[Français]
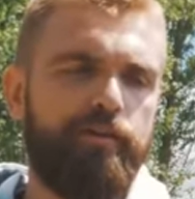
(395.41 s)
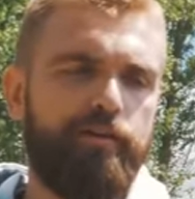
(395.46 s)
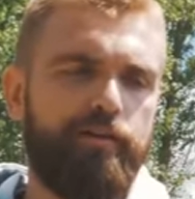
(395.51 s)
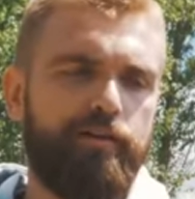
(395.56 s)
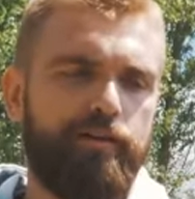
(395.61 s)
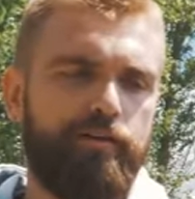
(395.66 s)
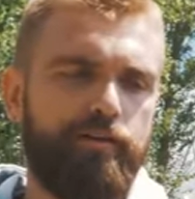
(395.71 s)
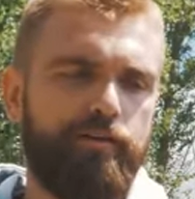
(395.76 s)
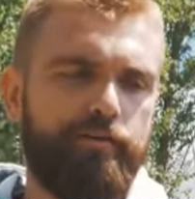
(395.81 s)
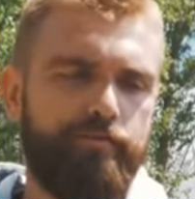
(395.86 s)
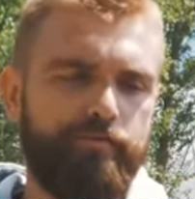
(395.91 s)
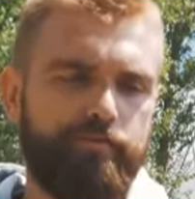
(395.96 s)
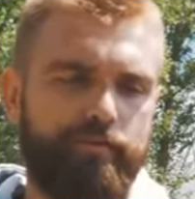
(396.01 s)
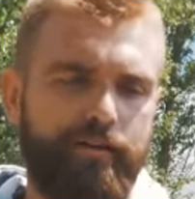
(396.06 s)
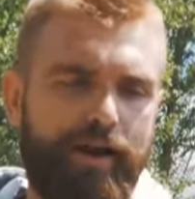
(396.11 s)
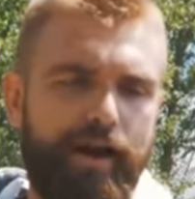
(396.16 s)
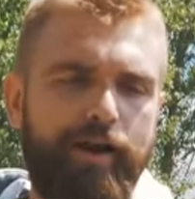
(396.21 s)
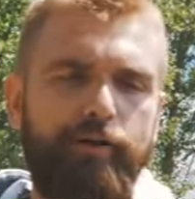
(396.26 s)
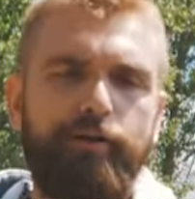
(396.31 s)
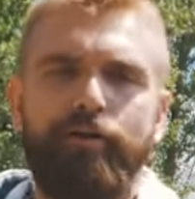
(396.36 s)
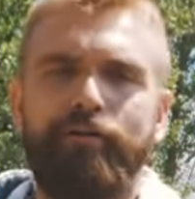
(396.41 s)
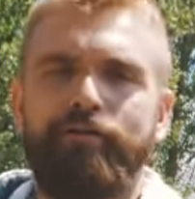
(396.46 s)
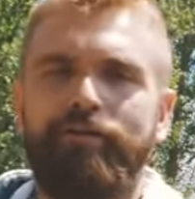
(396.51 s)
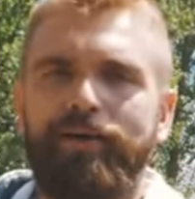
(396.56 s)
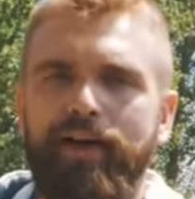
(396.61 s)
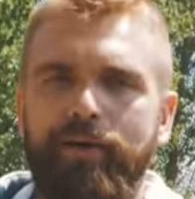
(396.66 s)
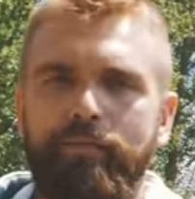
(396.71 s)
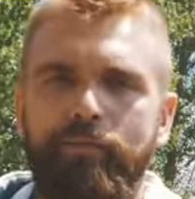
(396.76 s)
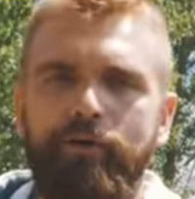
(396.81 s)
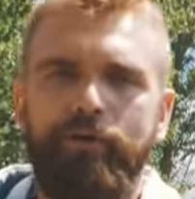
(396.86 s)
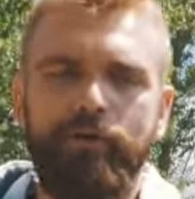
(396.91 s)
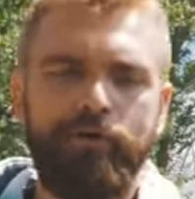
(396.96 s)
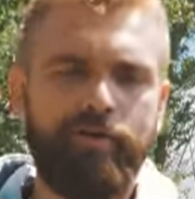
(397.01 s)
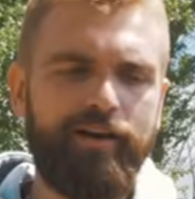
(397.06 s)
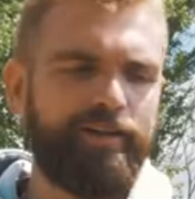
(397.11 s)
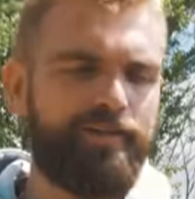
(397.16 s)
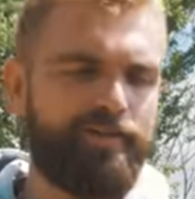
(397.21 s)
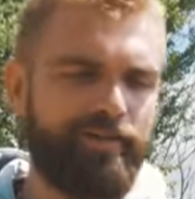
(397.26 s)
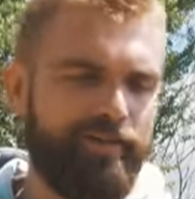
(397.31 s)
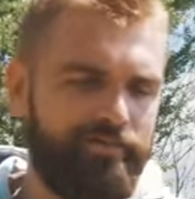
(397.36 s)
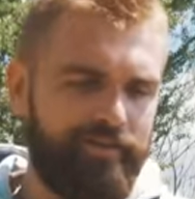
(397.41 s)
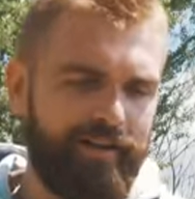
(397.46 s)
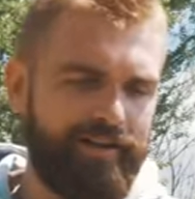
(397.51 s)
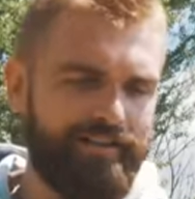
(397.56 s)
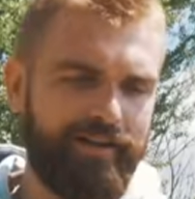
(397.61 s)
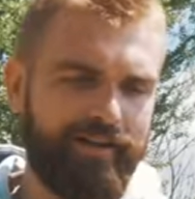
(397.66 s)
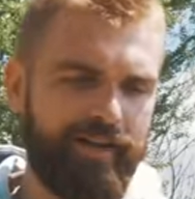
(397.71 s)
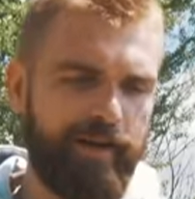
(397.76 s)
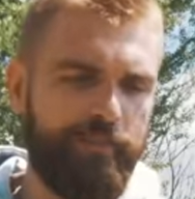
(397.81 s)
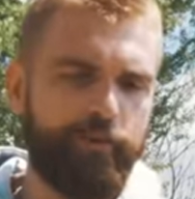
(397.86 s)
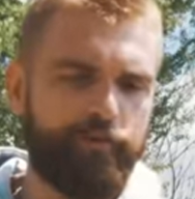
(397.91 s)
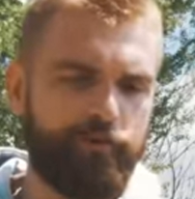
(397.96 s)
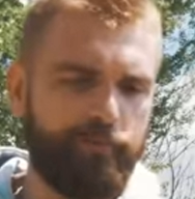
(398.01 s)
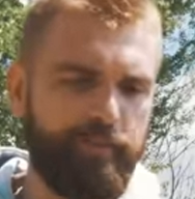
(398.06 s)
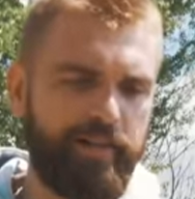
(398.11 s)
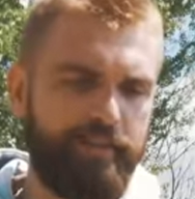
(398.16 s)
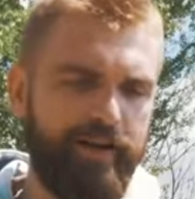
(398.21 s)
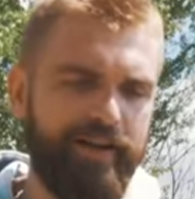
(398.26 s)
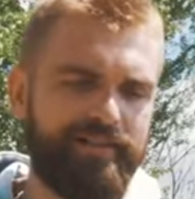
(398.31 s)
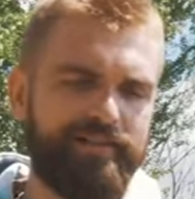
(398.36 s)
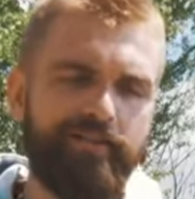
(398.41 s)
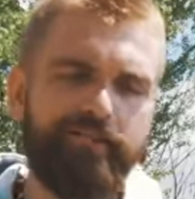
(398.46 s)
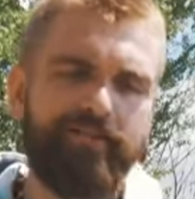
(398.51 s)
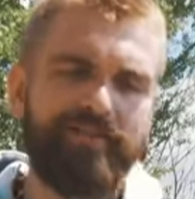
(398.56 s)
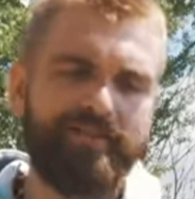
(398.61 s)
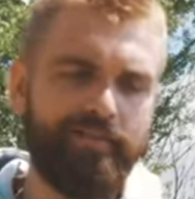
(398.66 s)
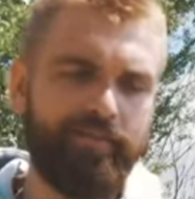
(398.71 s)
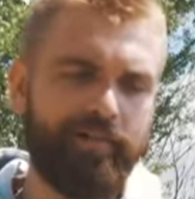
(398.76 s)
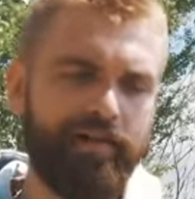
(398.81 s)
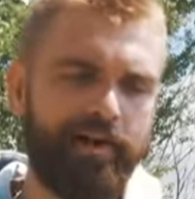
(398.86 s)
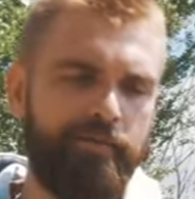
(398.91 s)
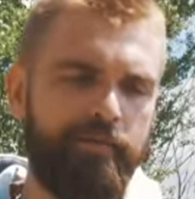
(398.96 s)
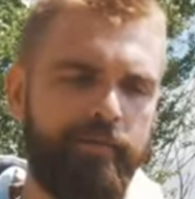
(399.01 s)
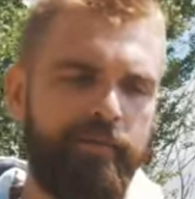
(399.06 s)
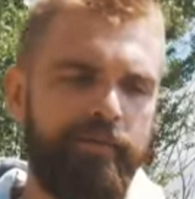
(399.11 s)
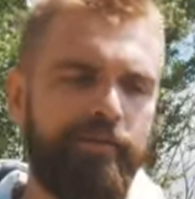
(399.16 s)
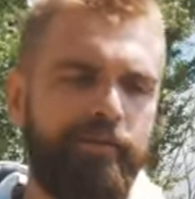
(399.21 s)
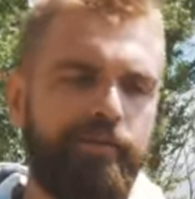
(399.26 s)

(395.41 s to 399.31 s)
Euh, un leurre vraiment, là, c'est clairement du big bite, ça fait 100 grammes.